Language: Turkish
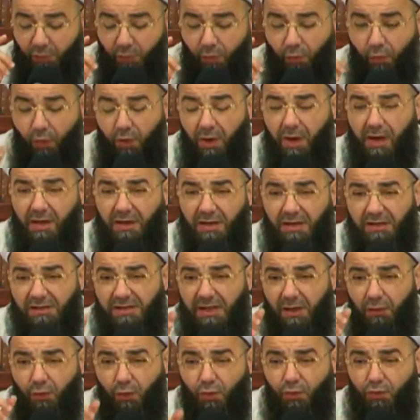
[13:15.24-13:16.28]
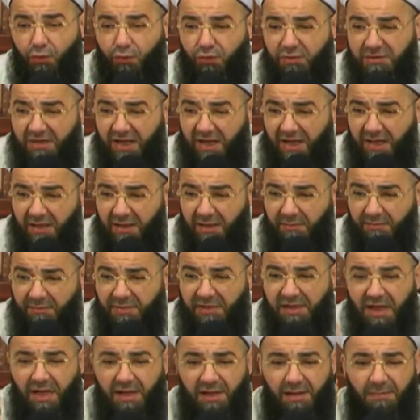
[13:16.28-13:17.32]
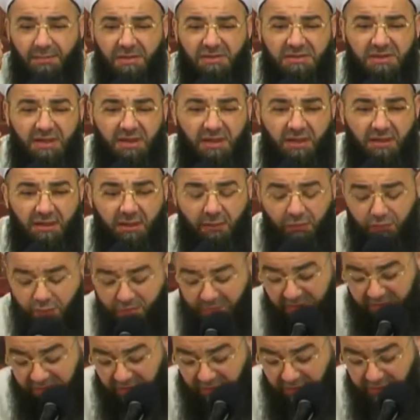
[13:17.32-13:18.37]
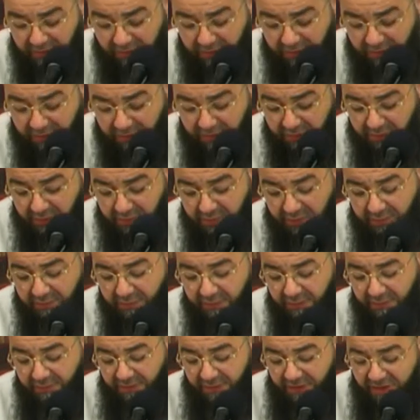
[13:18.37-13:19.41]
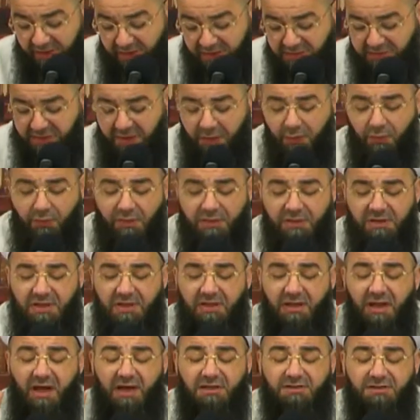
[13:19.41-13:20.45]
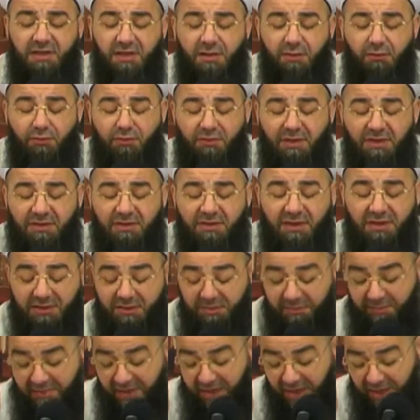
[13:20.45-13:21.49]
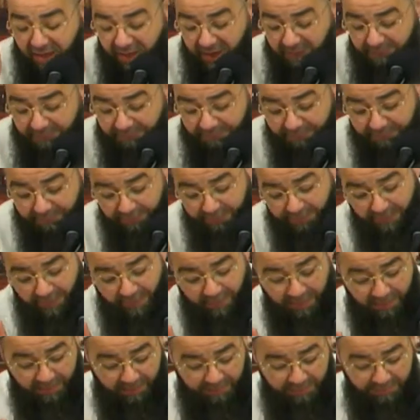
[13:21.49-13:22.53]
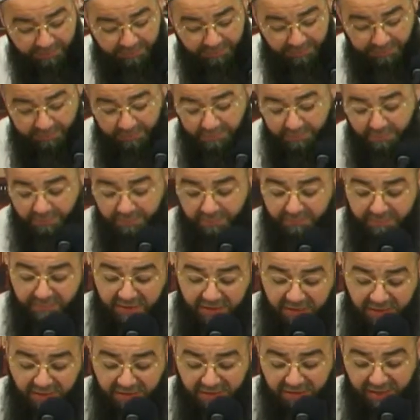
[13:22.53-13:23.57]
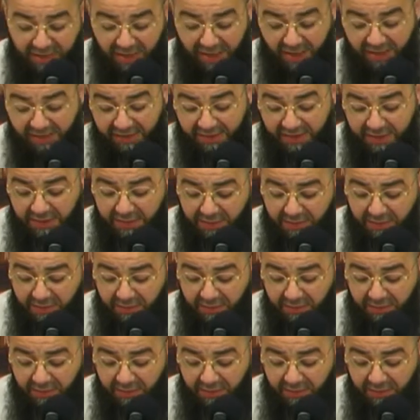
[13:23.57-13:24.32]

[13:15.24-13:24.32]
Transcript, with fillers: O arada ölürse bir daha Ramazan'a kavuşmadan فَلَيْسَ لَوْ عِنْدَ اللّٰهَ سَنَةٌ يَتَّقِي بِهَا minen nari